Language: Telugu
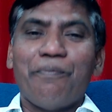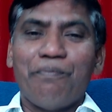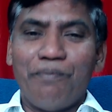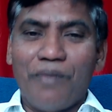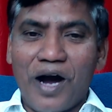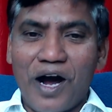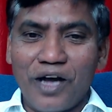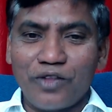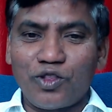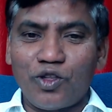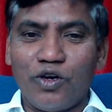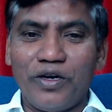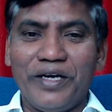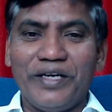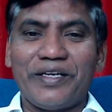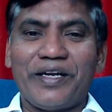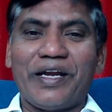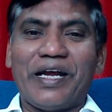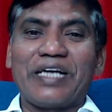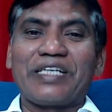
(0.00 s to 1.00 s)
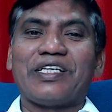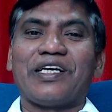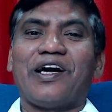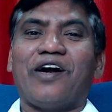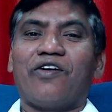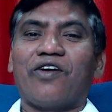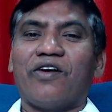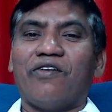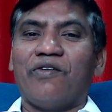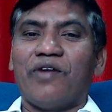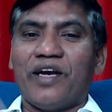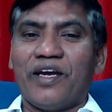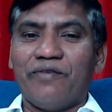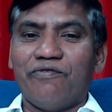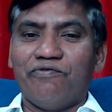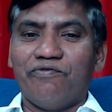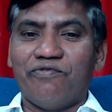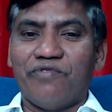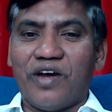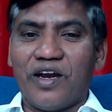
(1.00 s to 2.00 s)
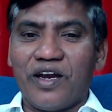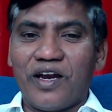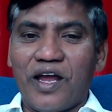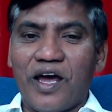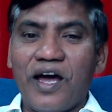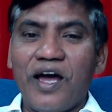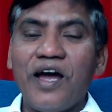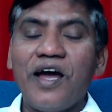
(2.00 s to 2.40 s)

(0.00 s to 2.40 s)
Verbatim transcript: మాతో ఇంటరాక్ట్ కావడం వల్ల